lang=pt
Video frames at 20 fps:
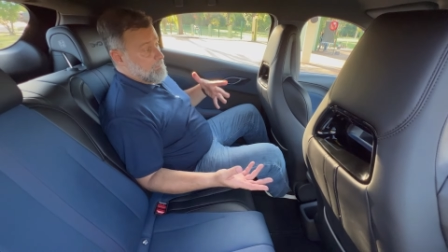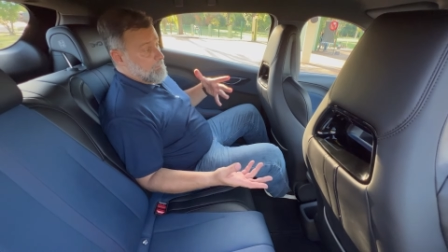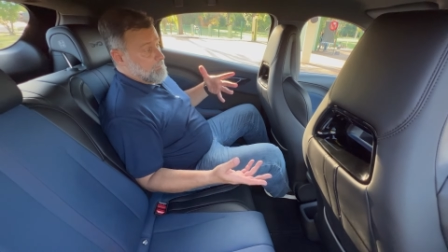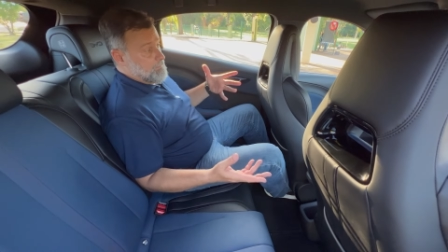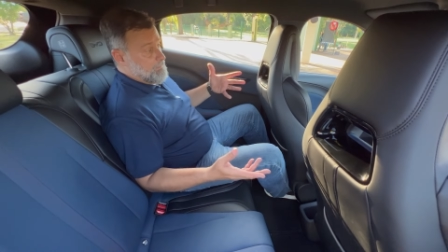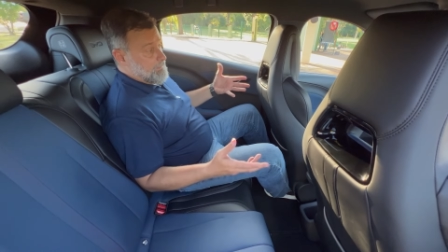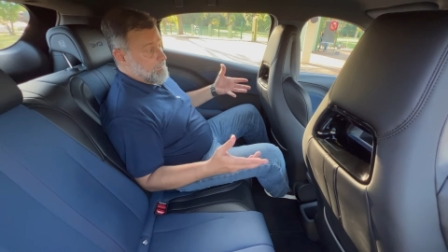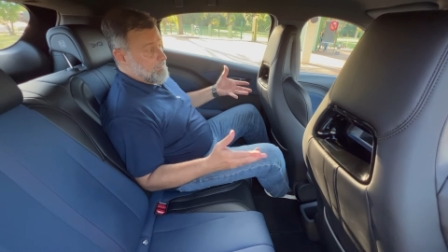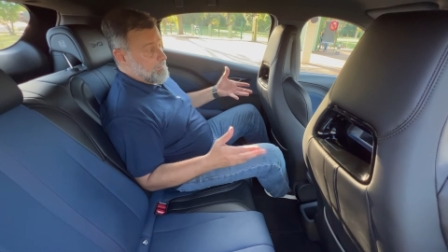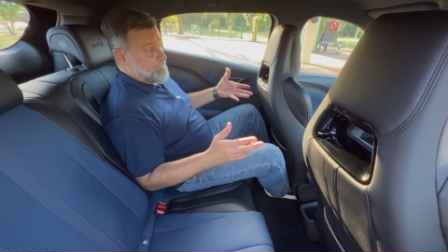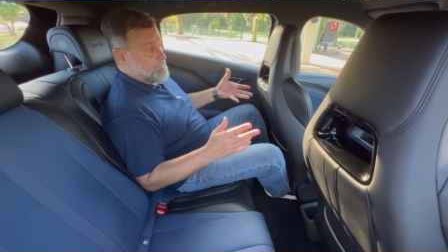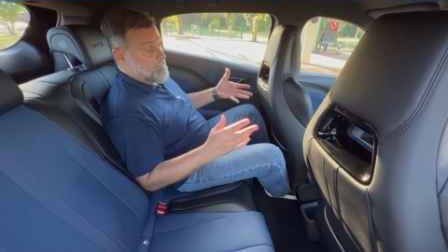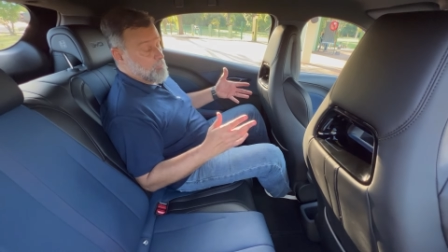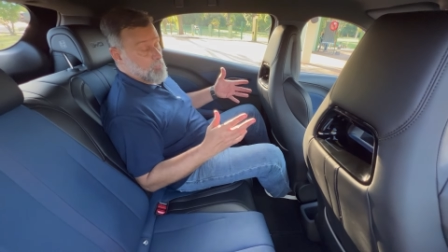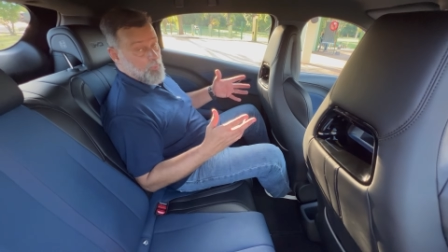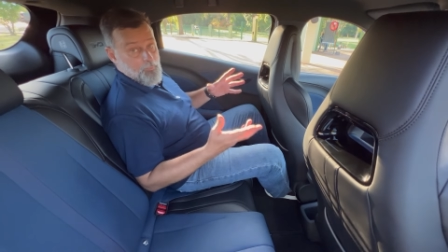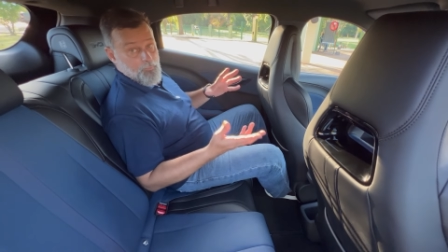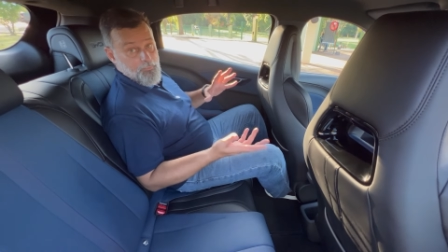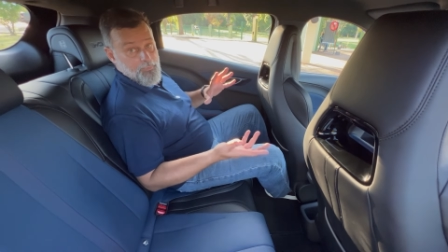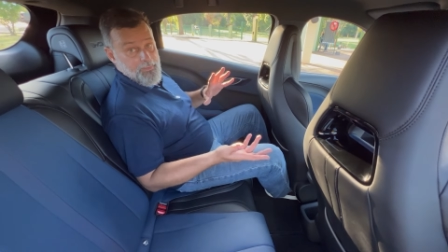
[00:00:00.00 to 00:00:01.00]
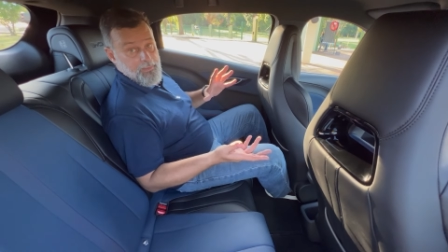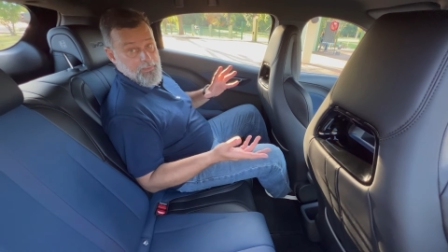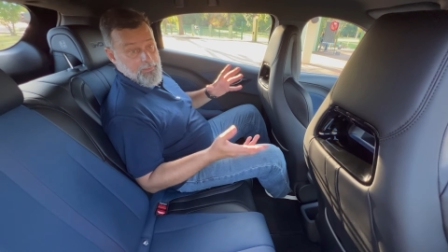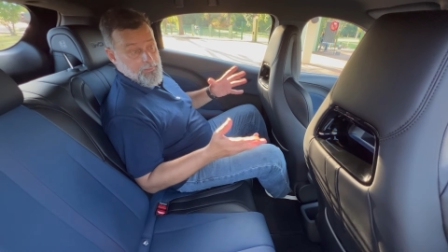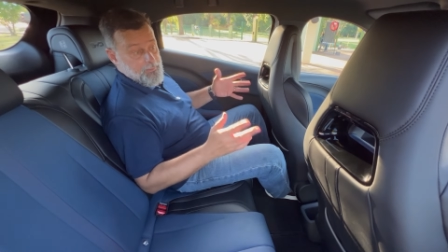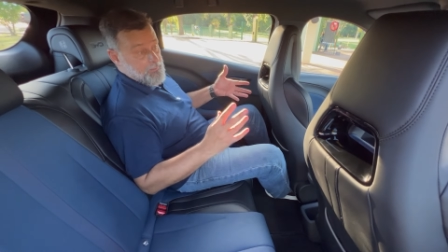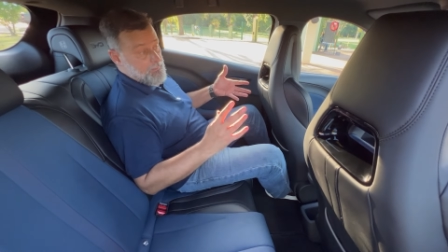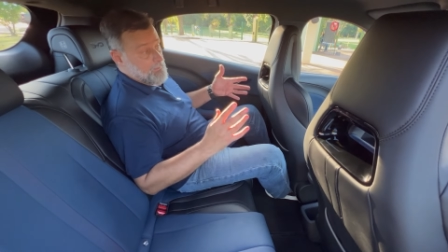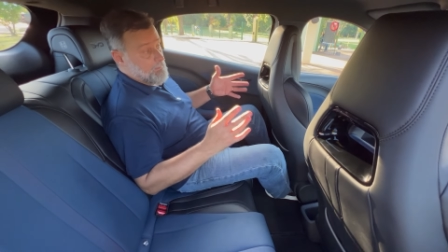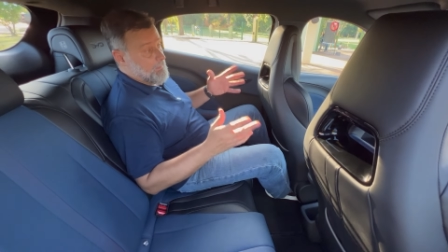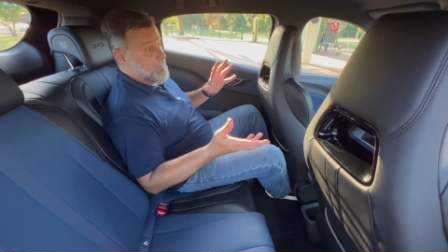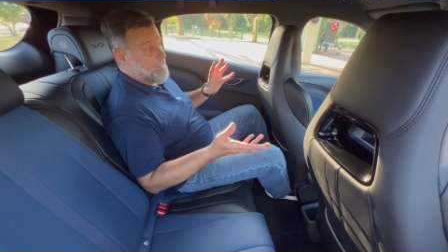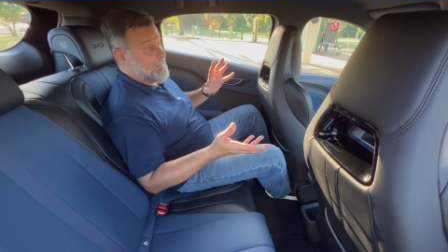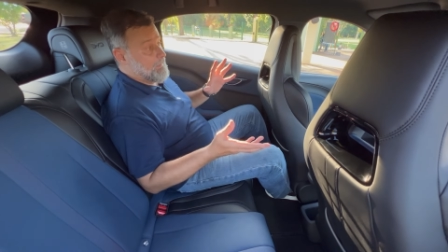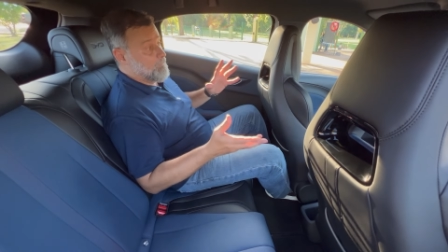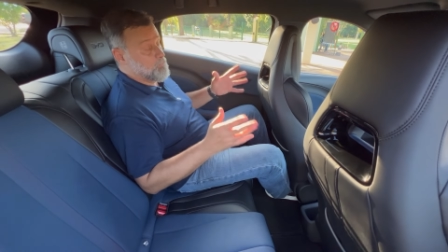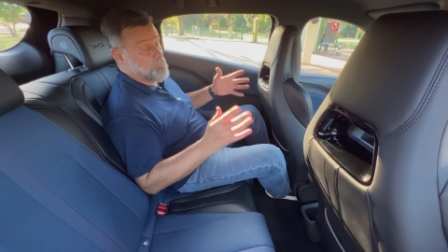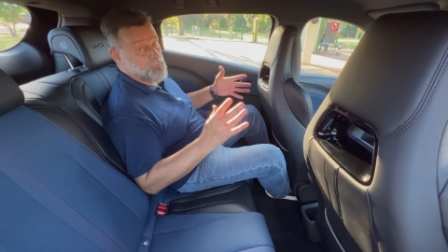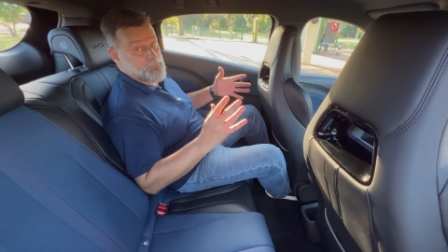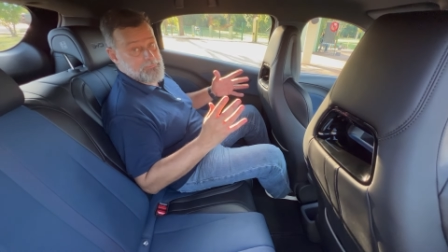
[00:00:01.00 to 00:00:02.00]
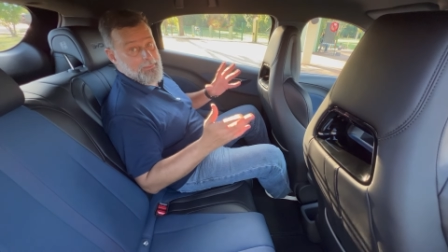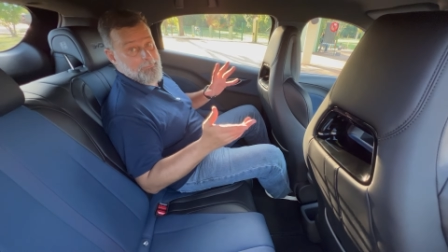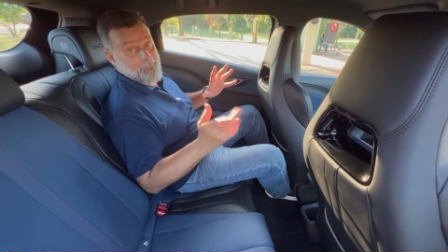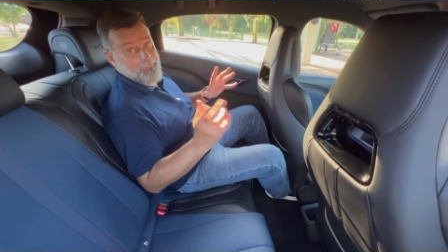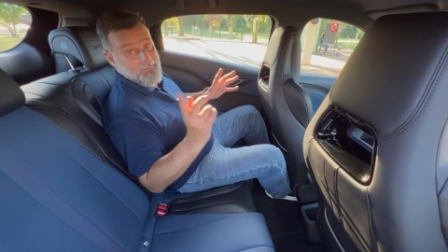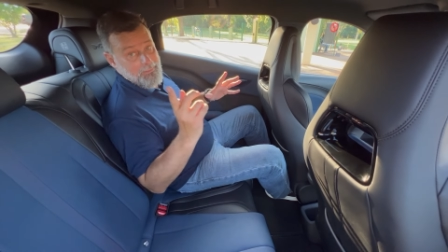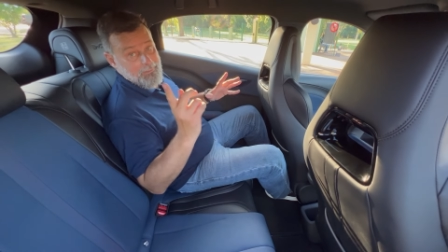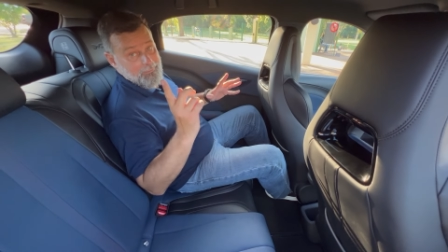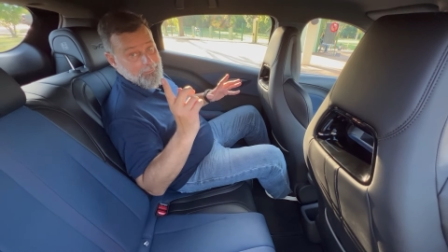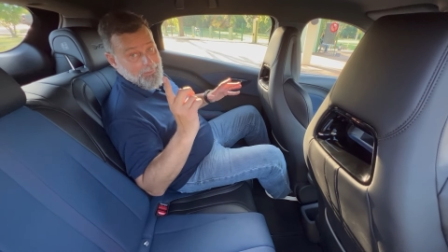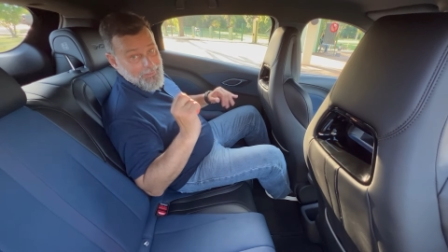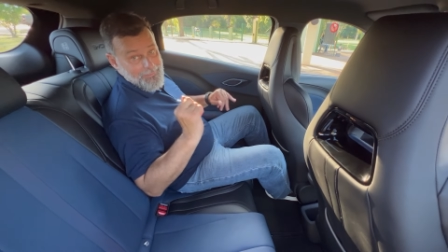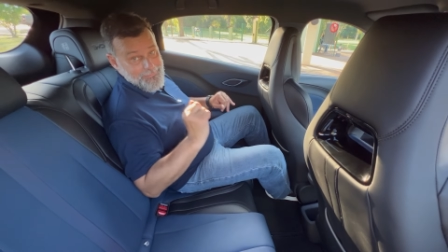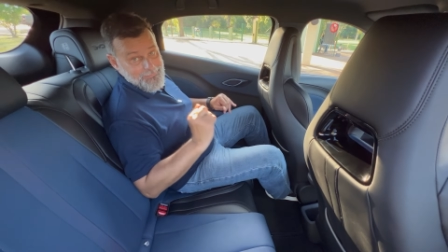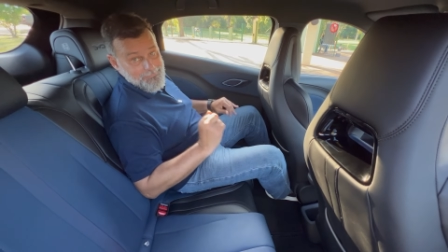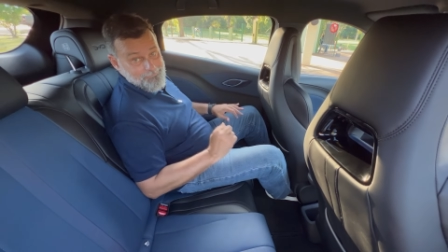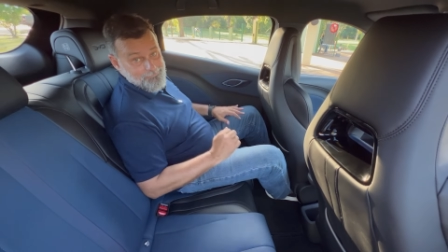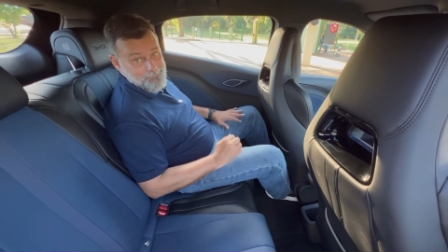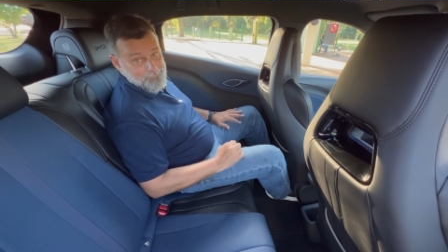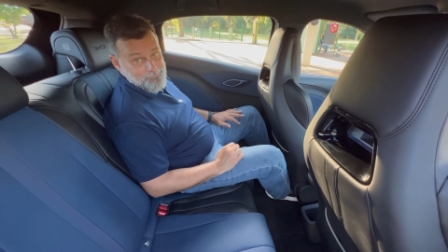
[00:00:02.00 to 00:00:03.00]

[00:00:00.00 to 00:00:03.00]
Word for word: né, e como é a usabilidade